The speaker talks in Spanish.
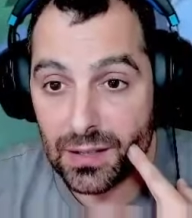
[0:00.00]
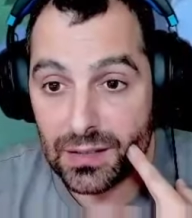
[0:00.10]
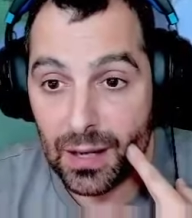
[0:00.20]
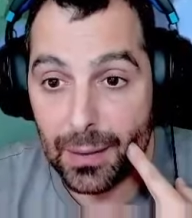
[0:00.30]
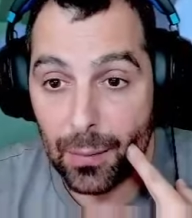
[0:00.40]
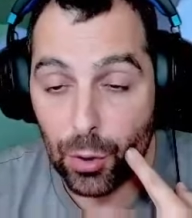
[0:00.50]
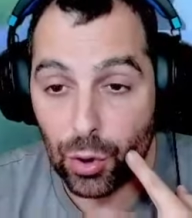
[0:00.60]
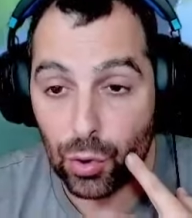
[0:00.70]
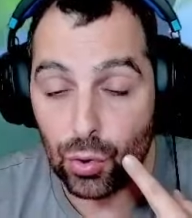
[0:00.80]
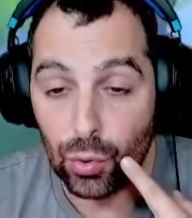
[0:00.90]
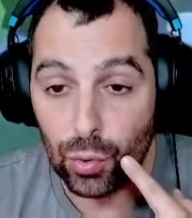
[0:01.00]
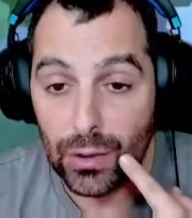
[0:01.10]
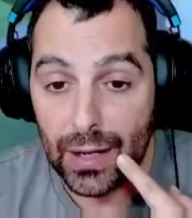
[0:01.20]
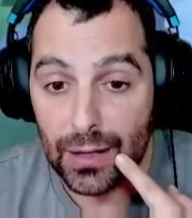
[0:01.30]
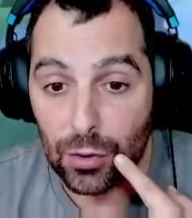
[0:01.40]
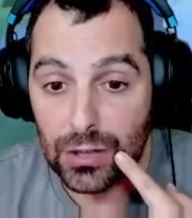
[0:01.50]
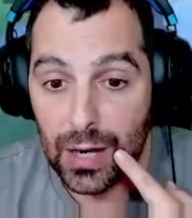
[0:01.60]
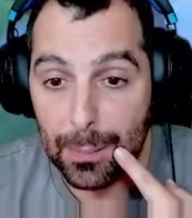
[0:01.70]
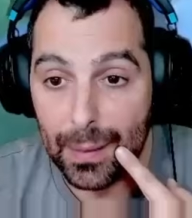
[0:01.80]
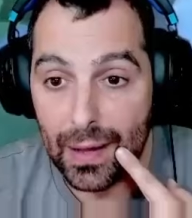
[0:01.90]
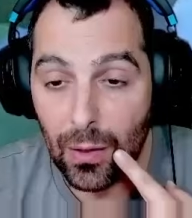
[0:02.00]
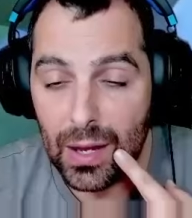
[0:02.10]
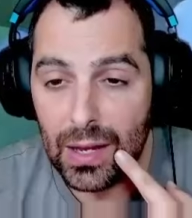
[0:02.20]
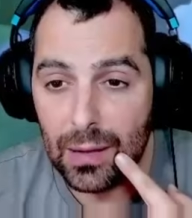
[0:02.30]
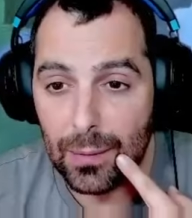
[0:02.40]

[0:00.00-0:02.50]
Se había muerto su Thanatos, ha pegado ahí.